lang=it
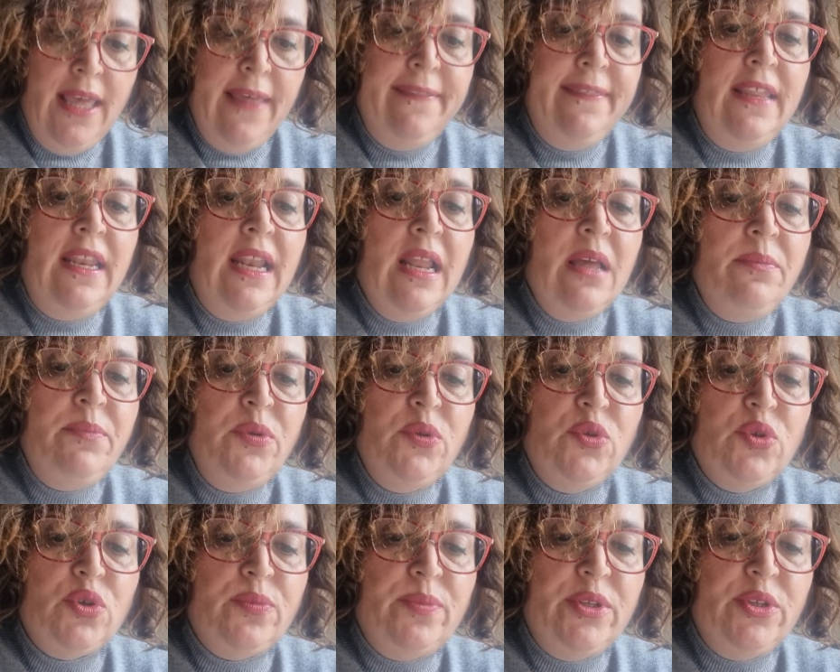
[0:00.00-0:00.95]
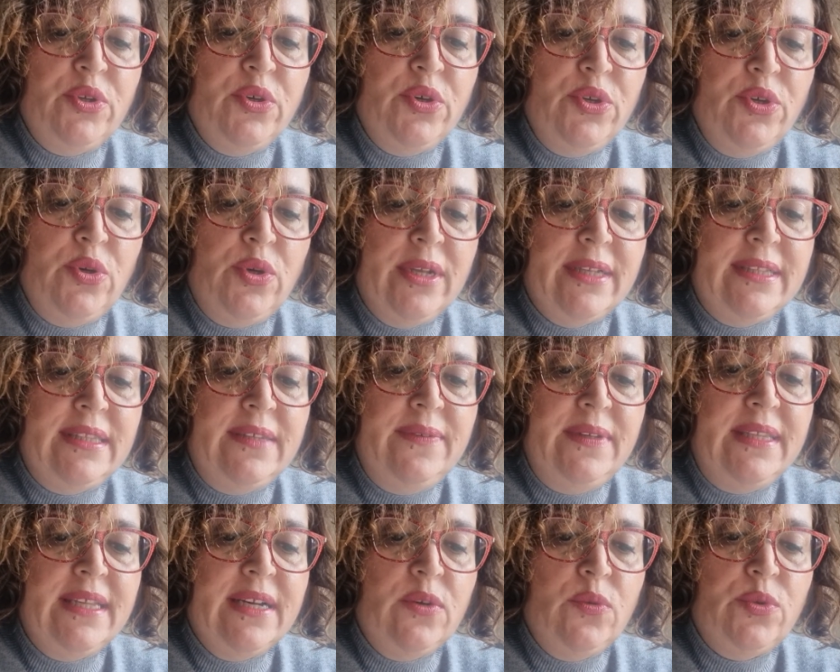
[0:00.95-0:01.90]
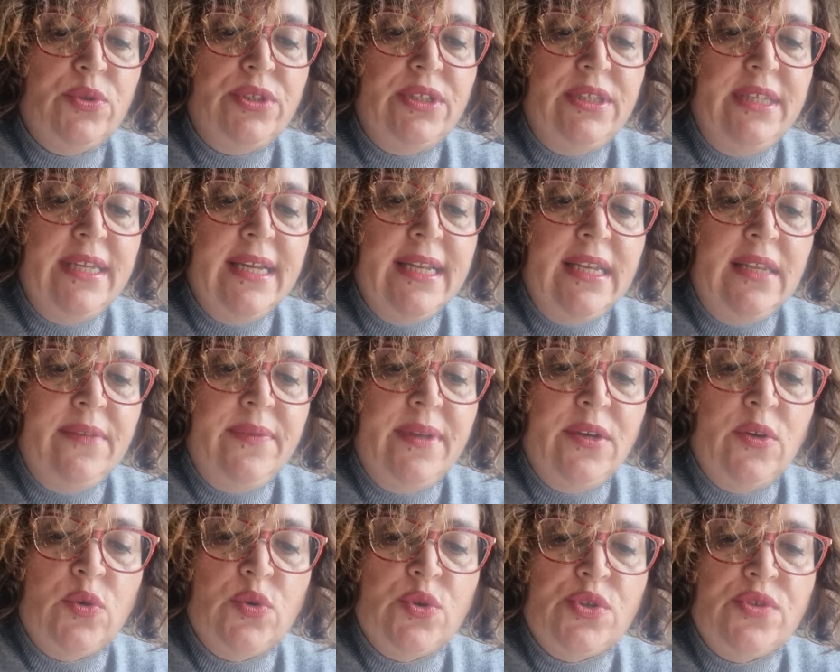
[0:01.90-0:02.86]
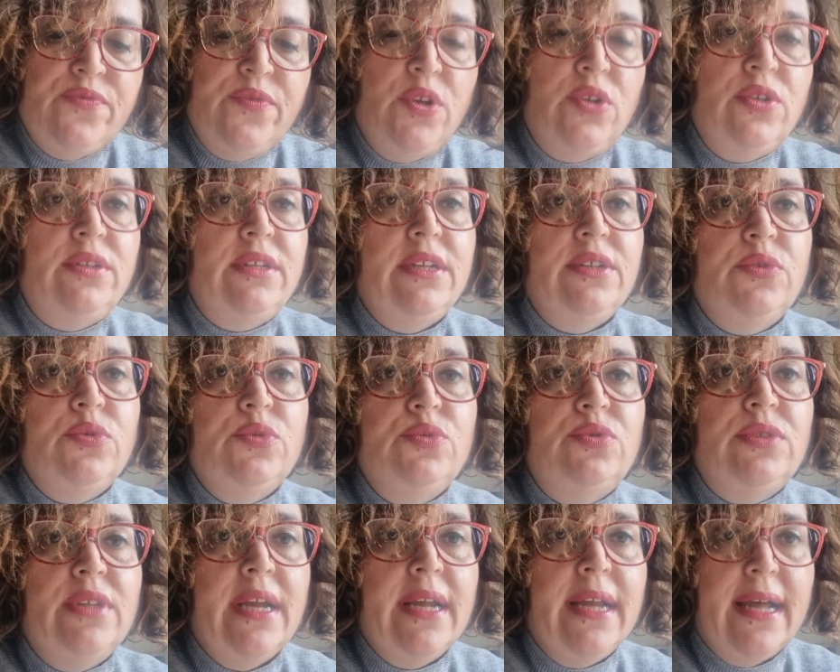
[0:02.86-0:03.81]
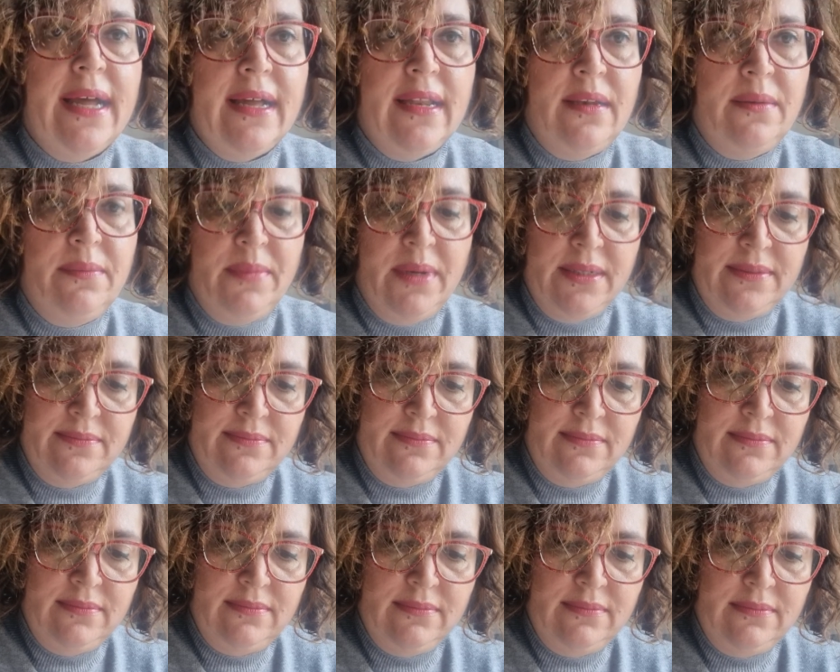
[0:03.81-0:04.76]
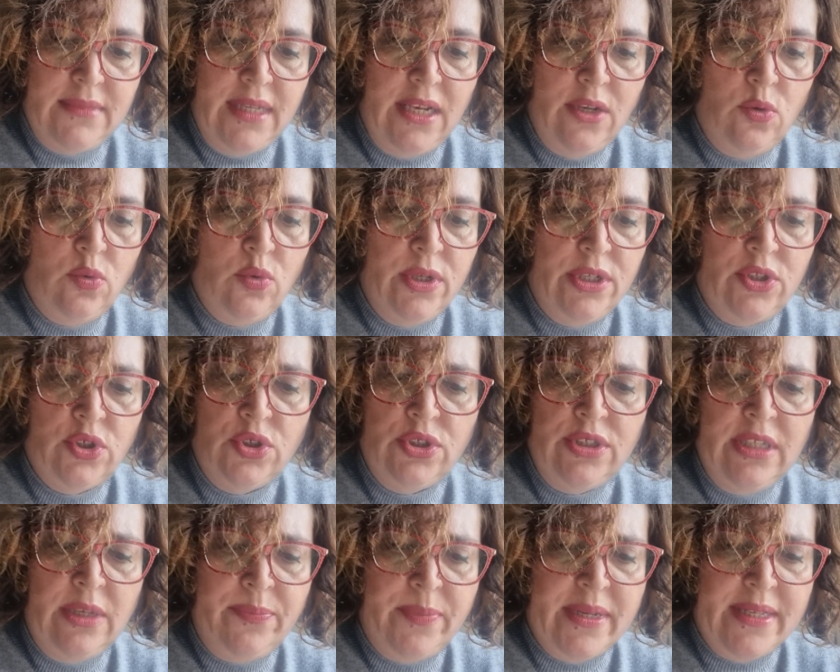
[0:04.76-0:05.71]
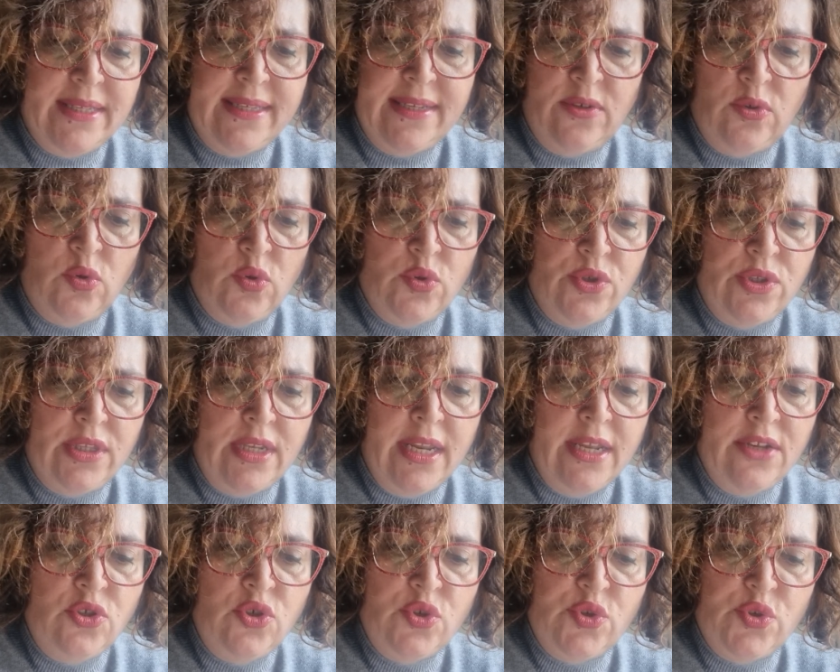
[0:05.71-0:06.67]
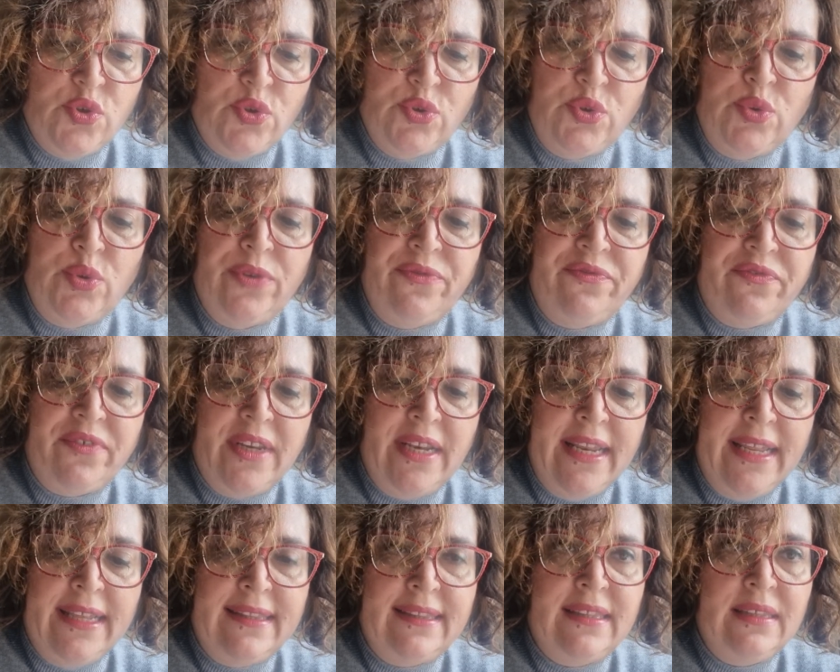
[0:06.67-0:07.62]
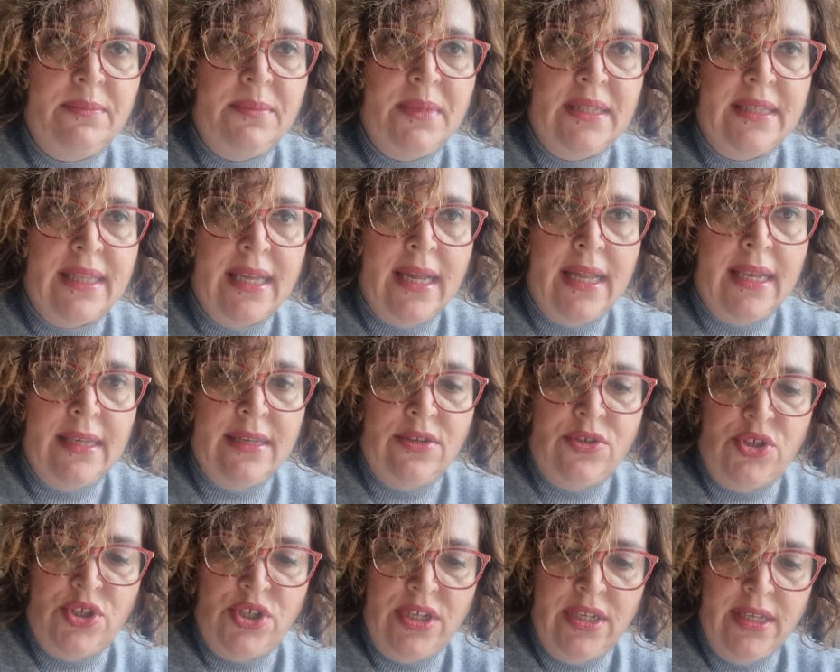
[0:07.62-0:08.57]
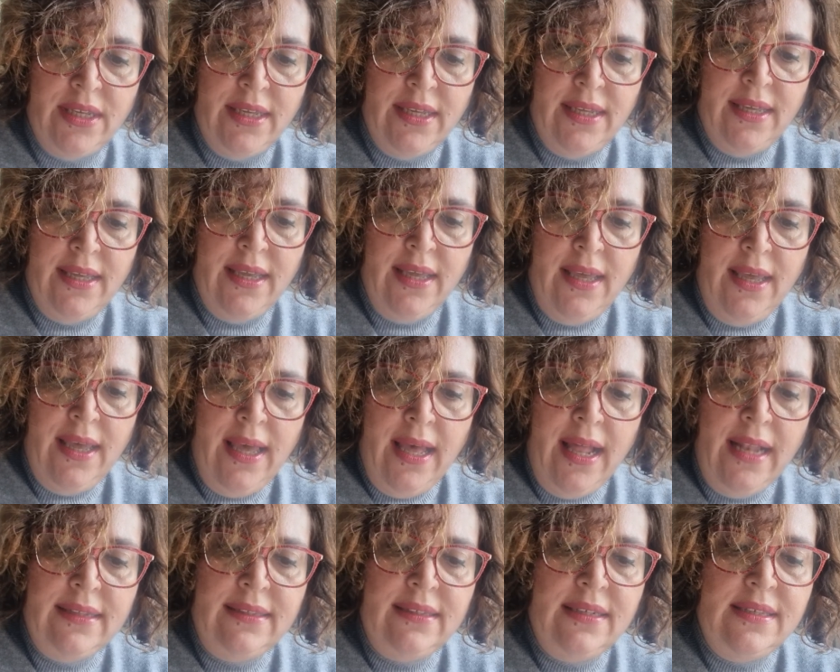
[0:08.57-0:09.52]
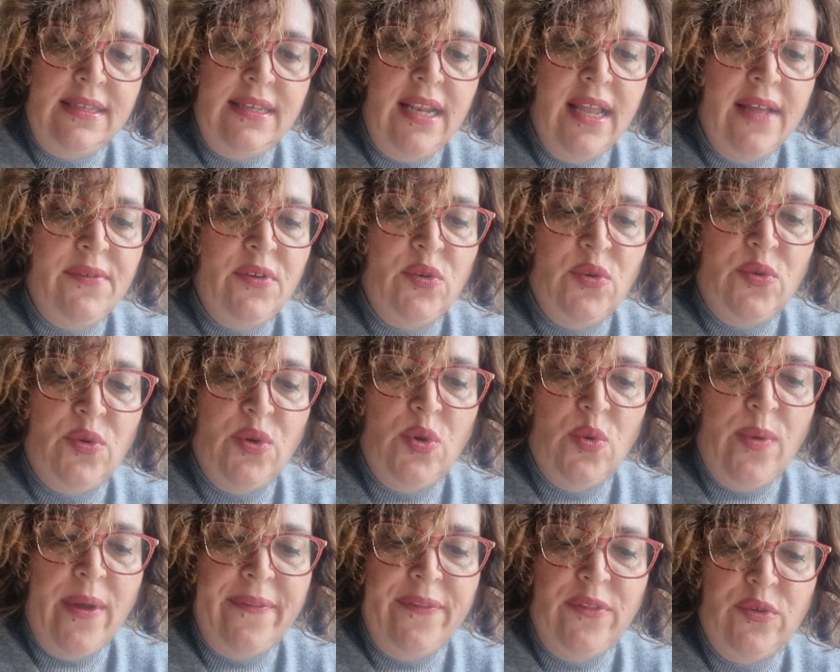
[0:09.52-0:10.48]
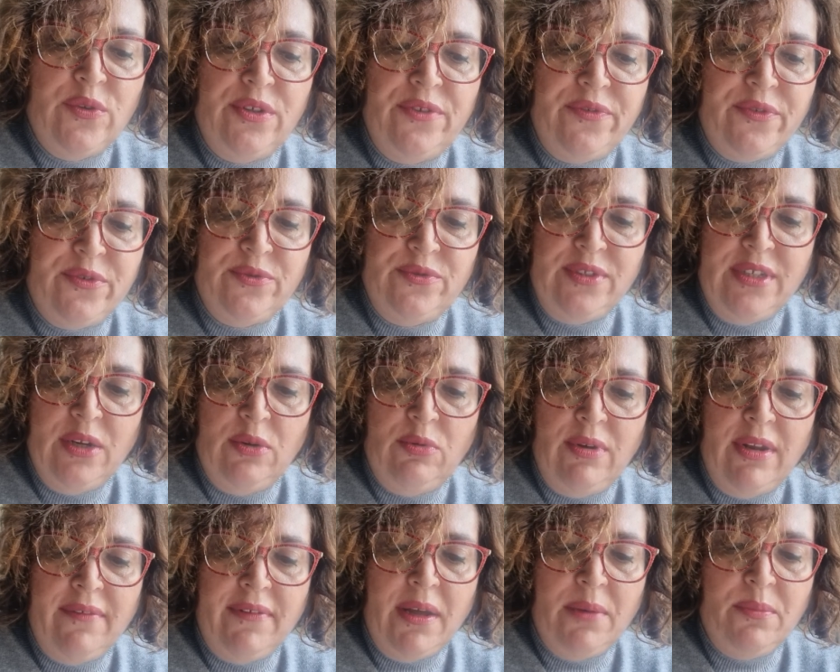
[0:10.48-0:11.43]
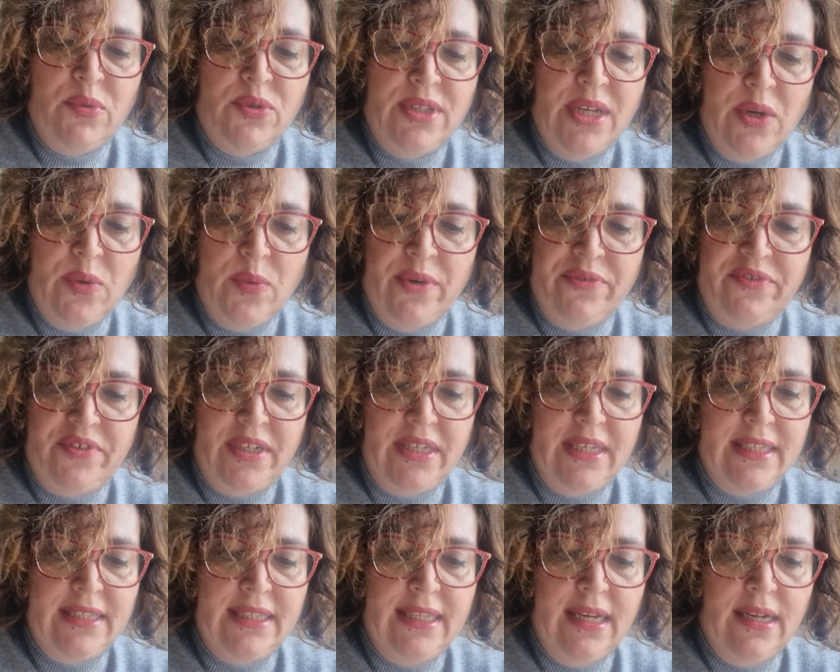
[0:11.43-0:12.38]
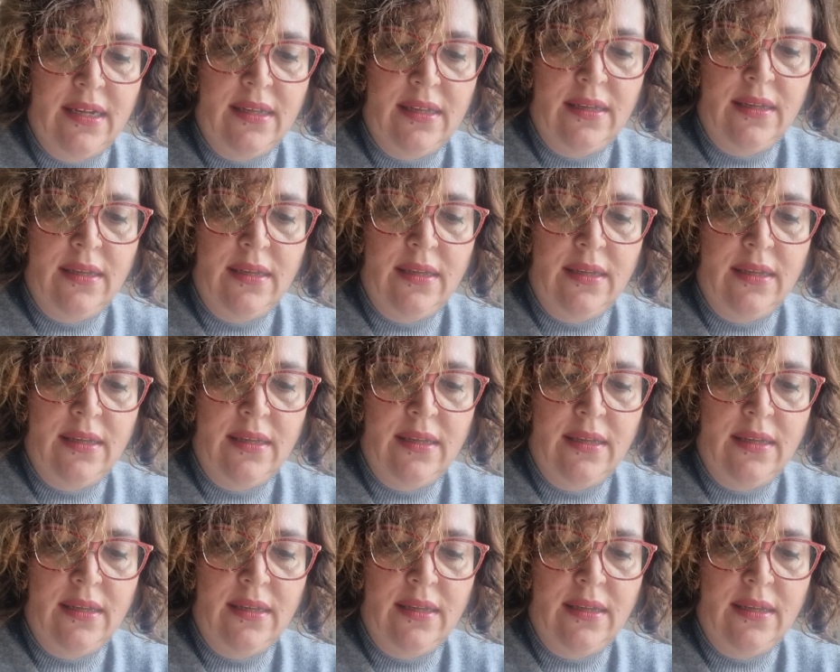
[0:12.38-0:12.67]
Nell'ampio dormitorio le attività quotidiane vengono svolte in tutta calma. Alcune donne passano lo straccio sotto i freletti metallici altre si lavano col guanto di fronte a un lavabo d'acqua fredda.